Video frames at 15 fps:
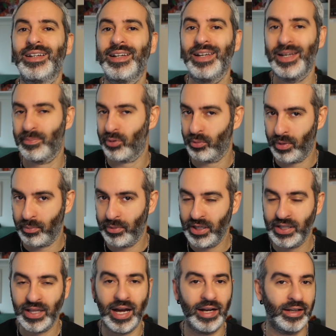le
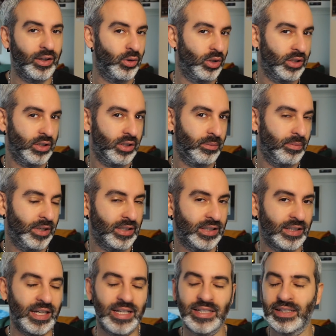probabilità che una
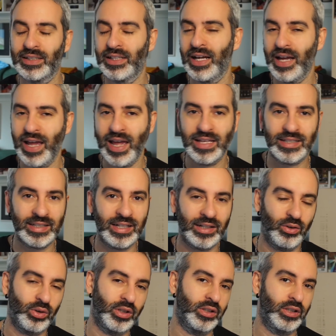determinata carta esca,
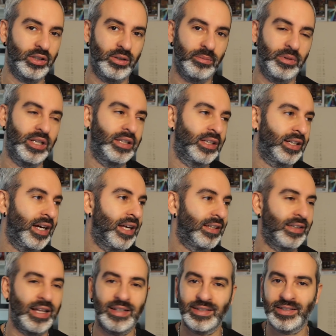che una determinata
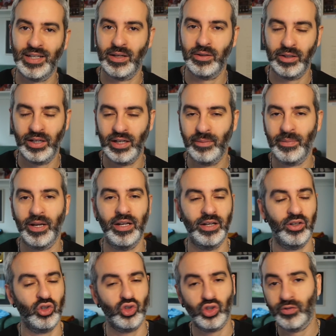carta sia nelle mani del
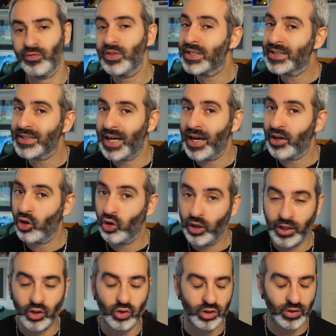nostro avversario
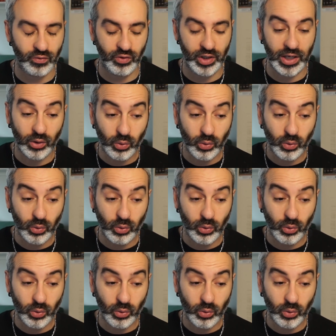e così via.